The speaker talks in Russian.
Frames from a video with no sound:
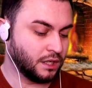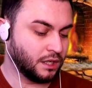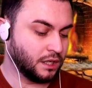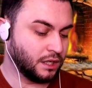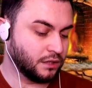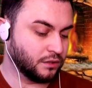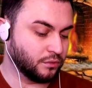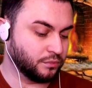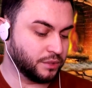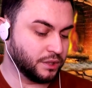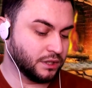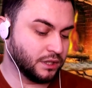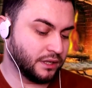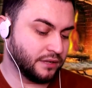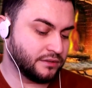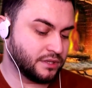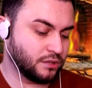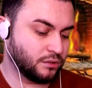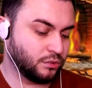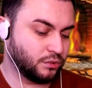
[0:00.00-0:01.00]
Но мне
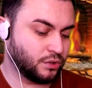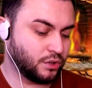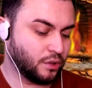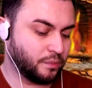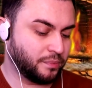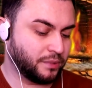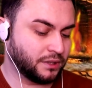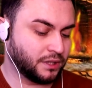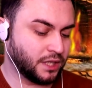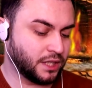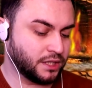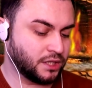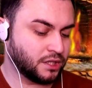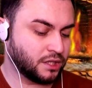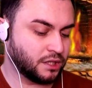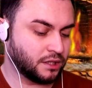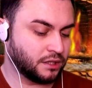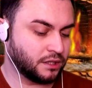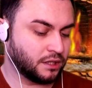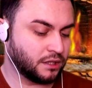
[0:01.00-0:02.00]
нравится тут ее подача,
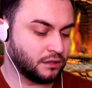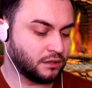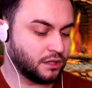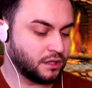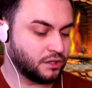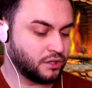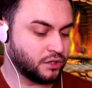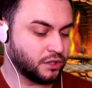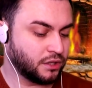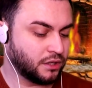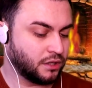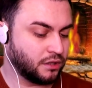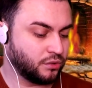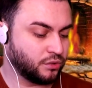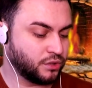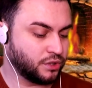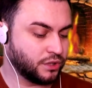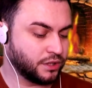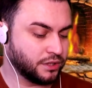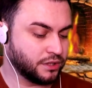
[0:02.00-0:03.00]
она начала
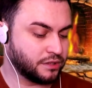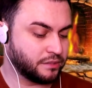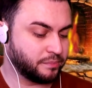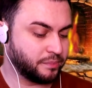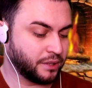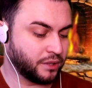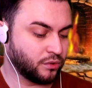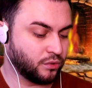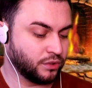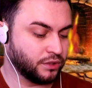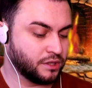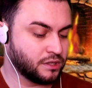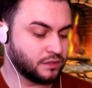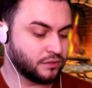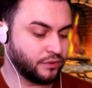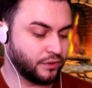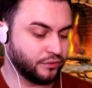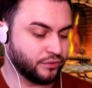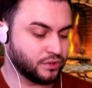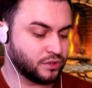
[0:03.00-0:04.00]
очень спокойно
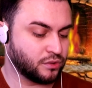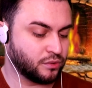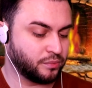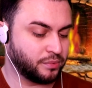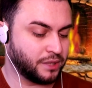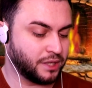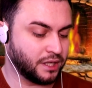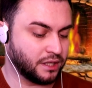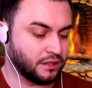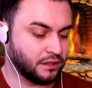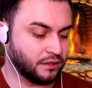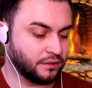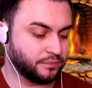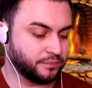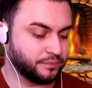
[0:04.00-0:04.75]
свое выступление.